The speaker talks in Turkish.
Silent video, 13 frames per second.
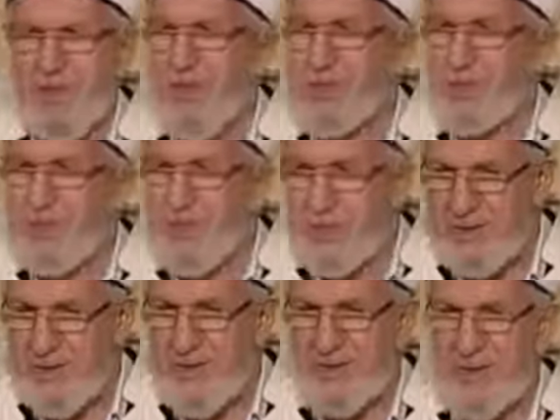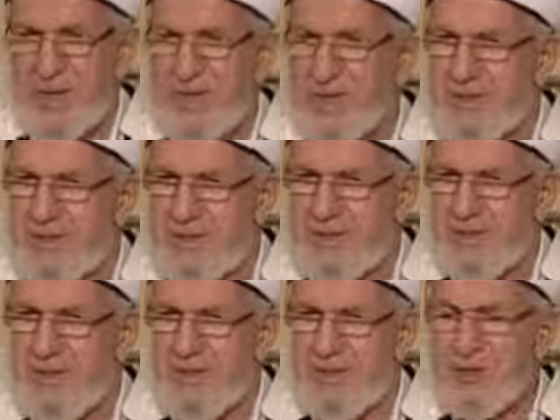Emniyet kalmaz,
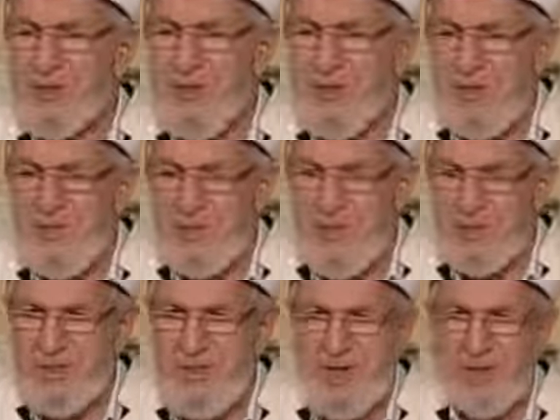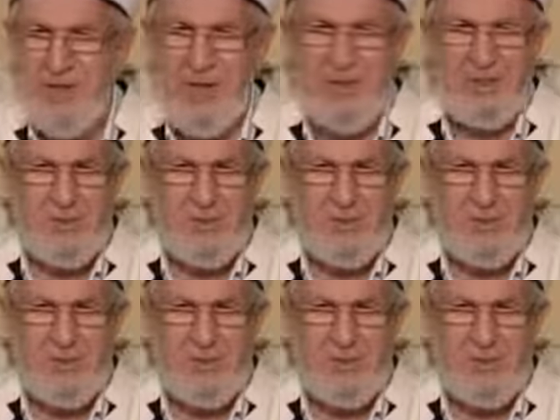can emniyeti kalmaz,